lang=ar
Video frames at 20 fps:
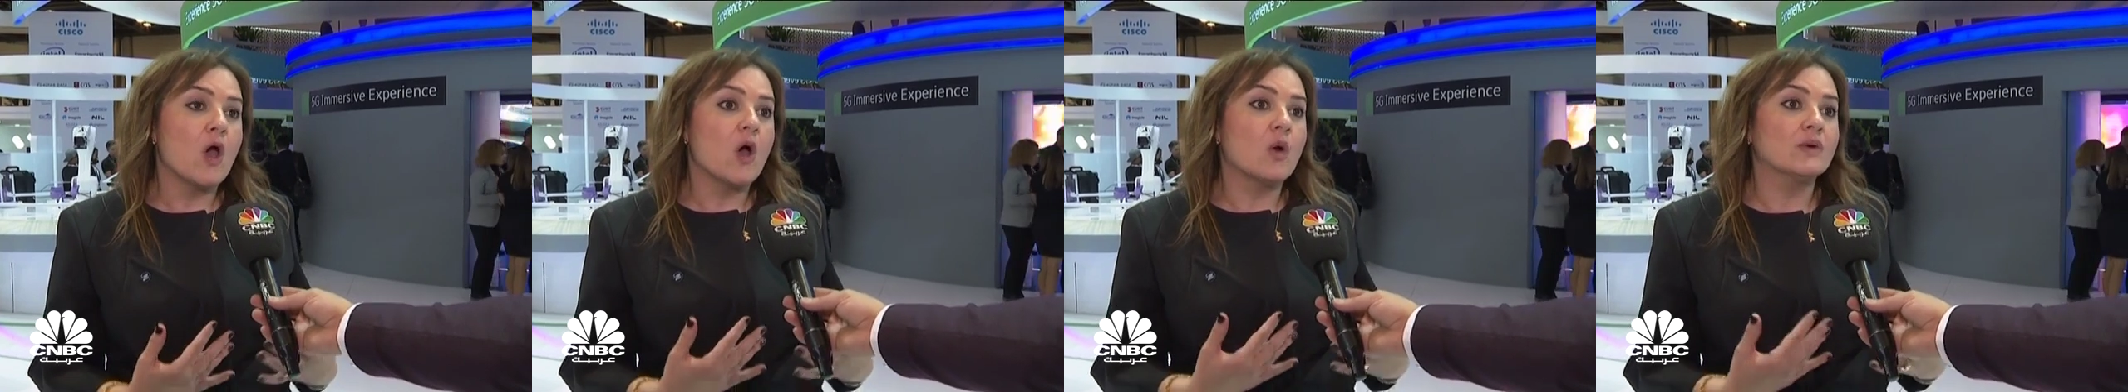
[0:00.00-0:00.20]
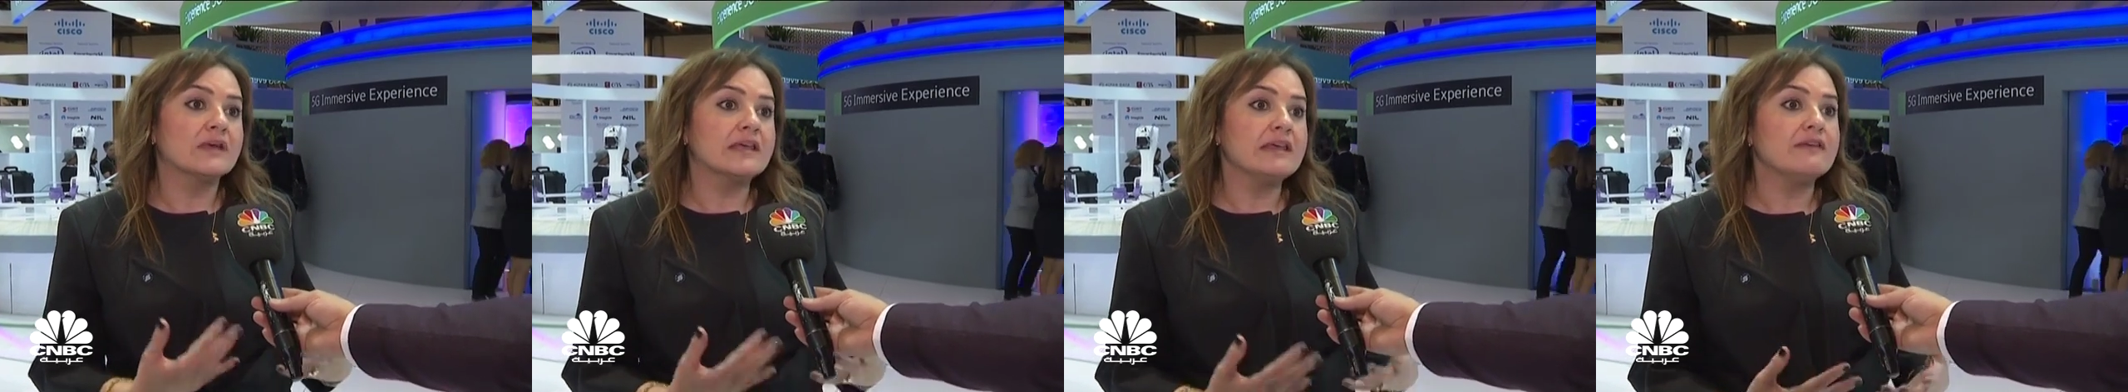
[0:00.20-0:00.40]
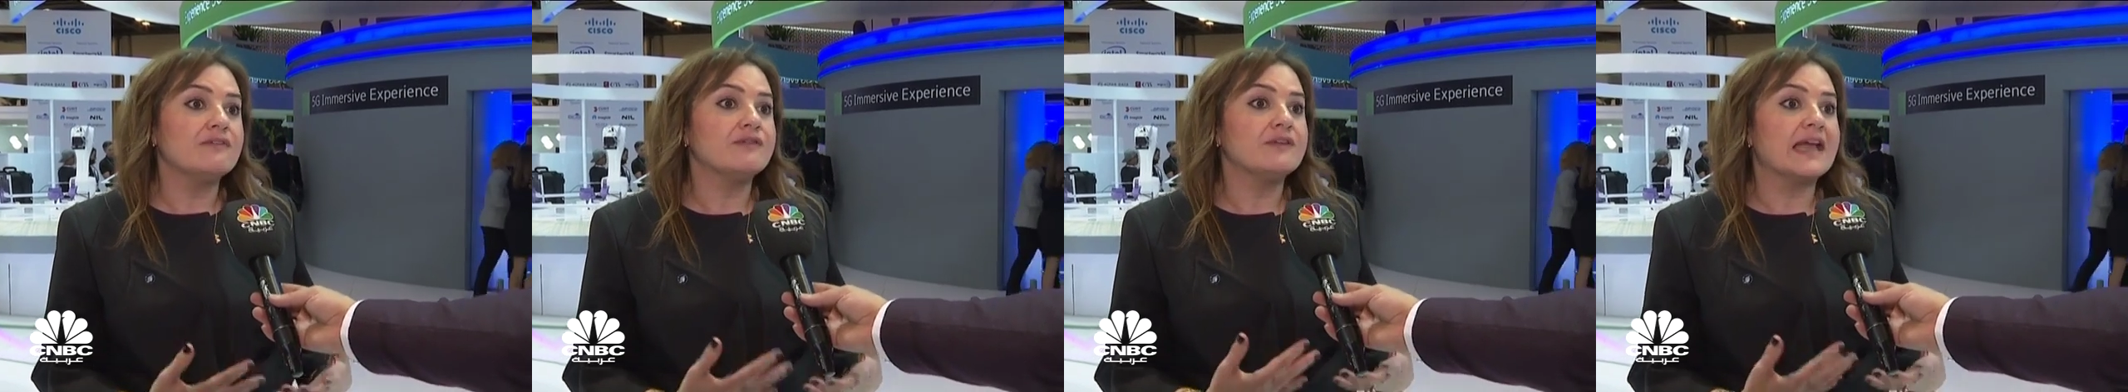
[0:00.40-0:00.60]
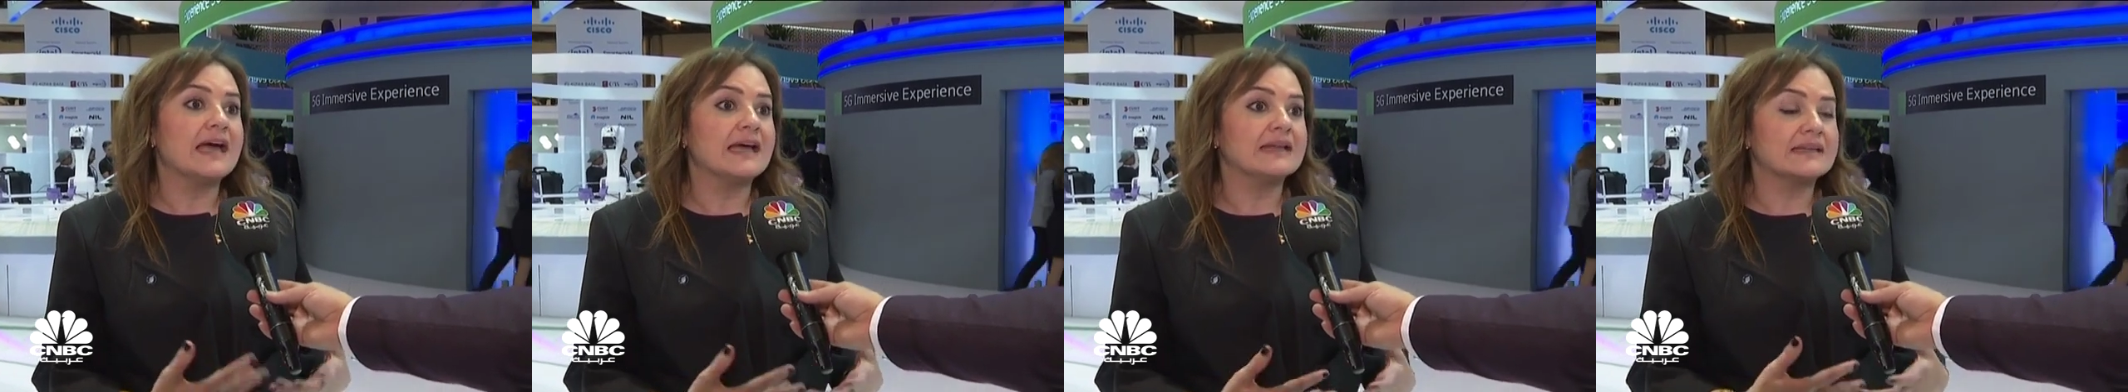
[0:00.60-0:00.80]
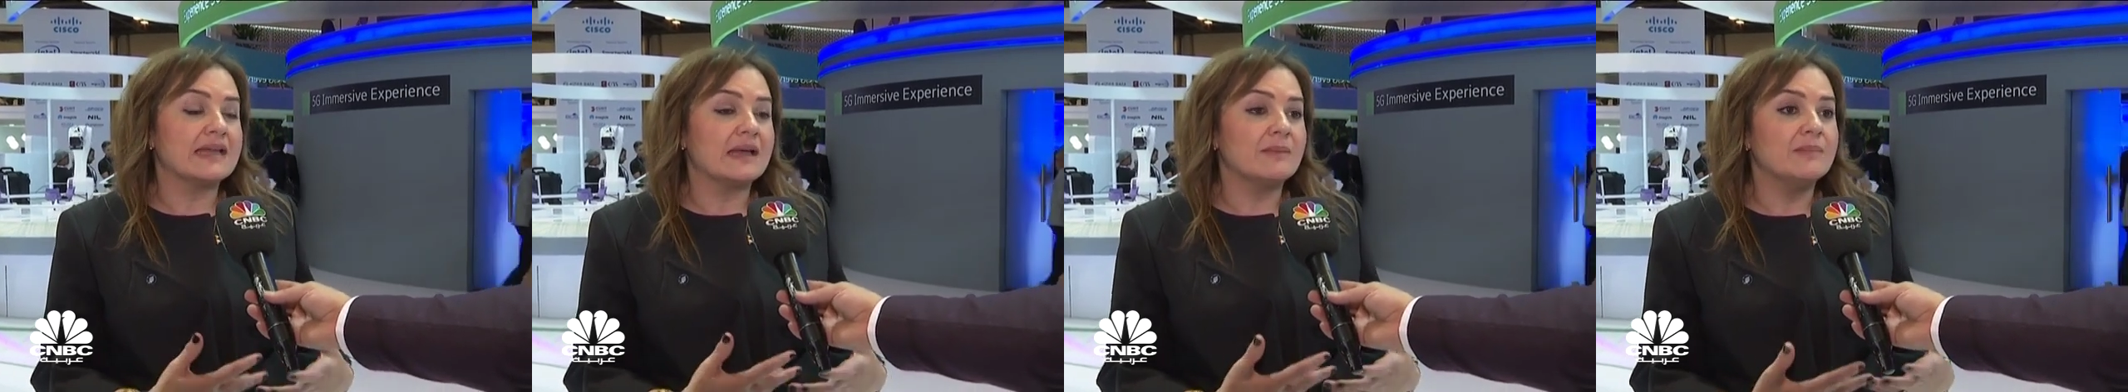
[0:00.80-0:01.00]
وكيف
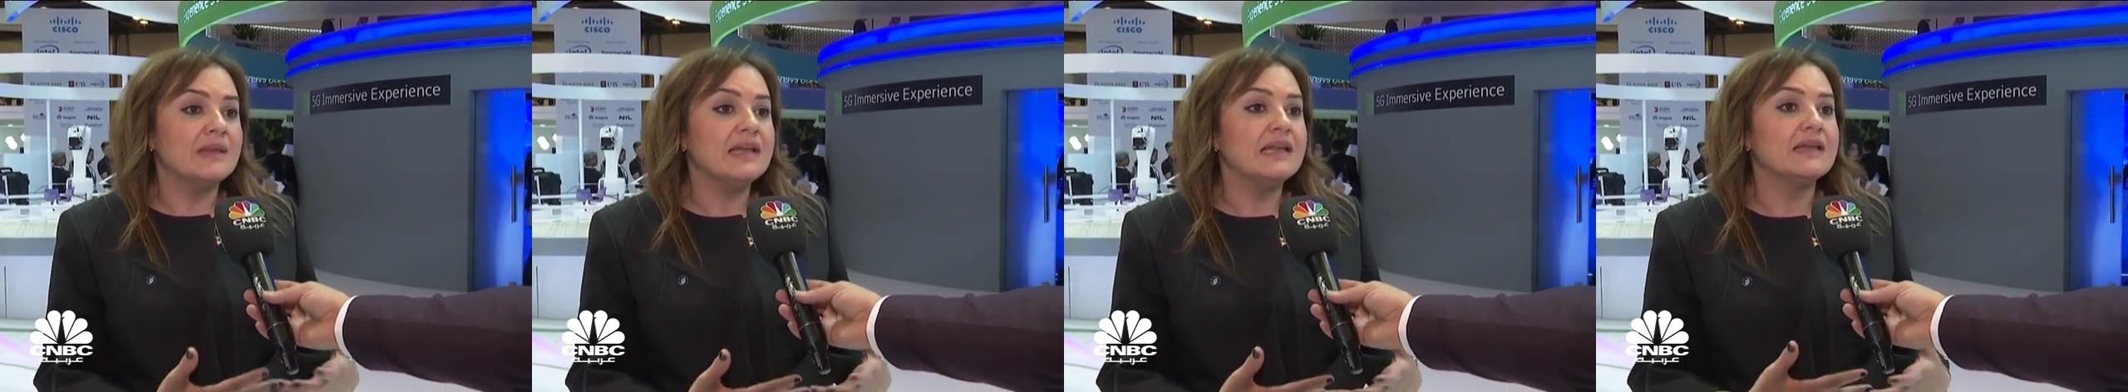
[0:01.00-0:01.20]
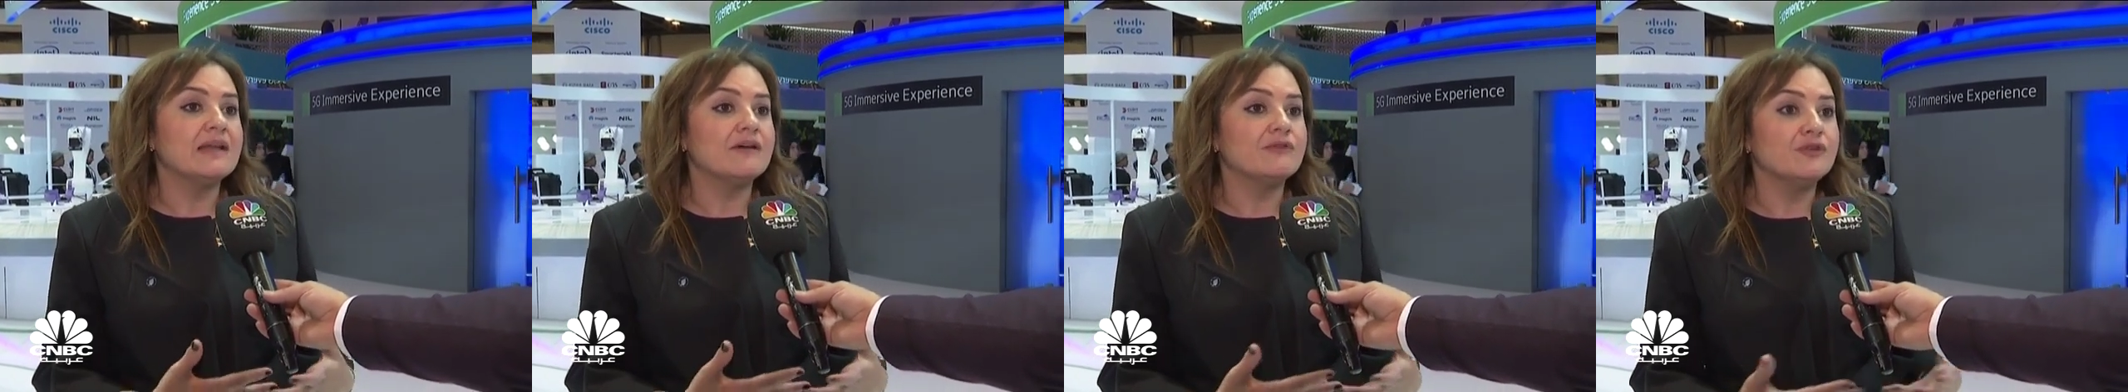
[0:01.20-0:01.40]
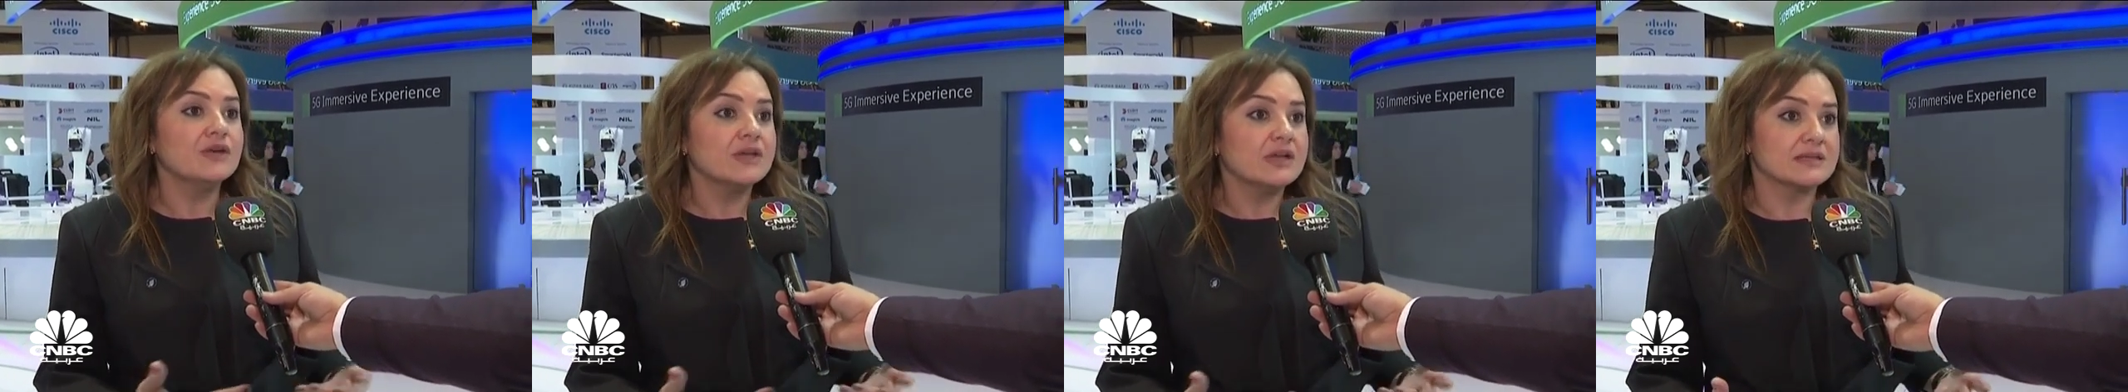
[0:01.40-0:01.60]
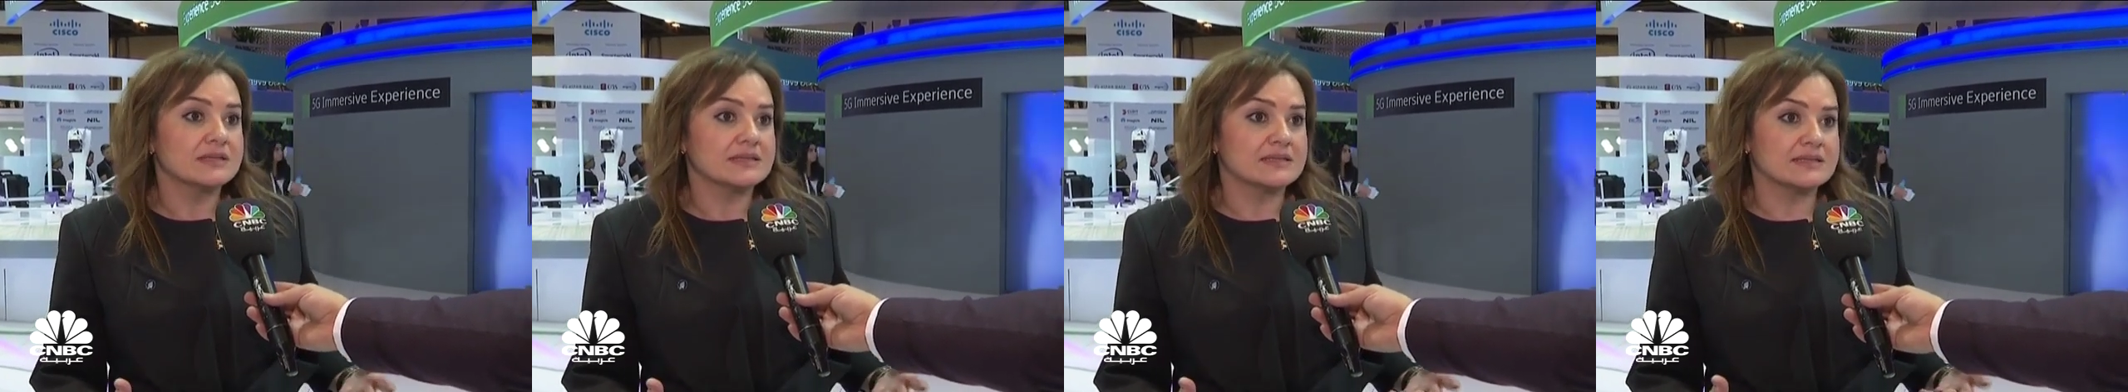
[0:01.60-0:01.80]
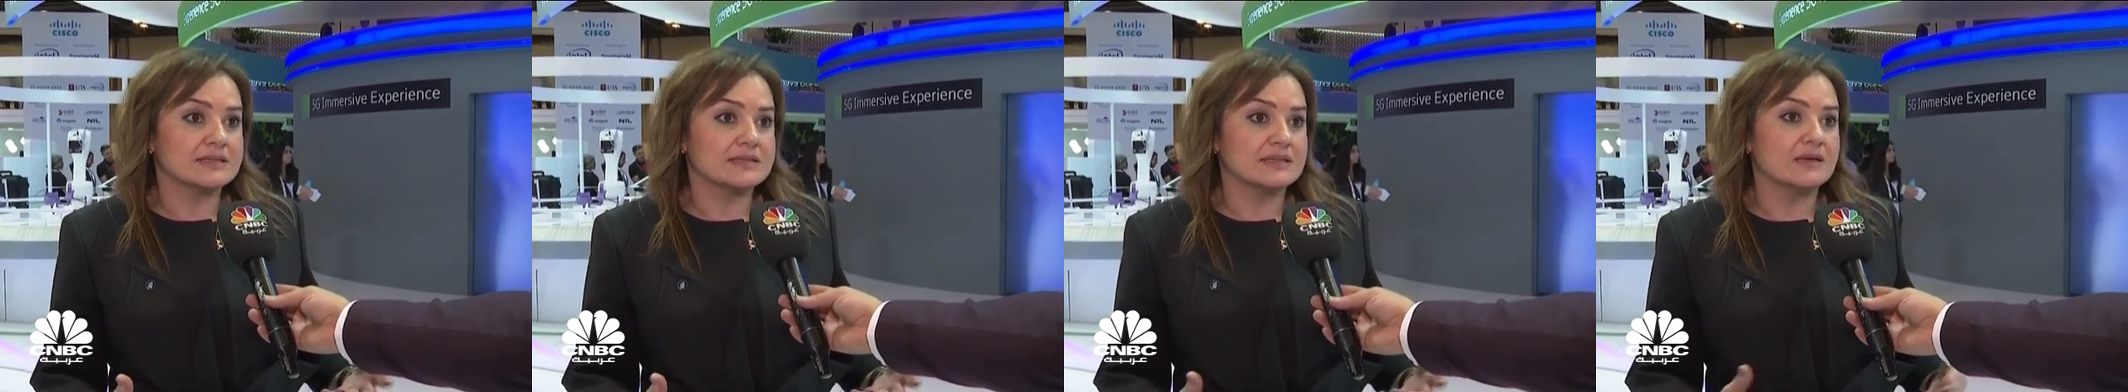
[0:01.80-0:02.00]
رح تأملنا
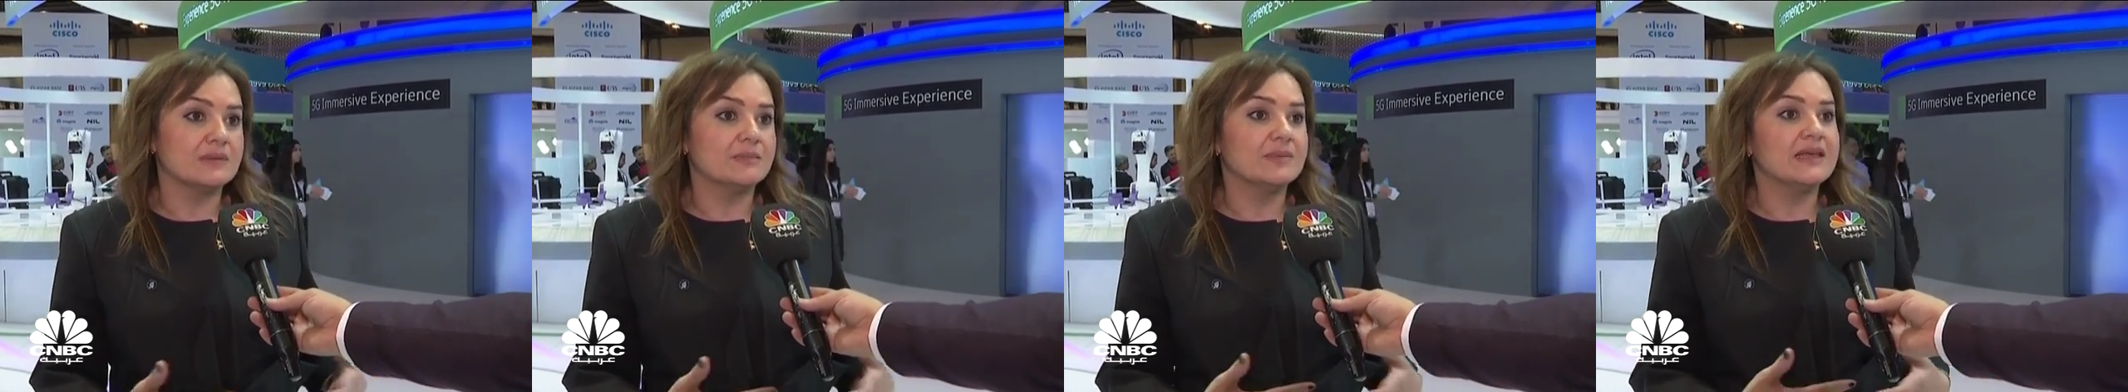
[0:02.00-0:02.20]
فرص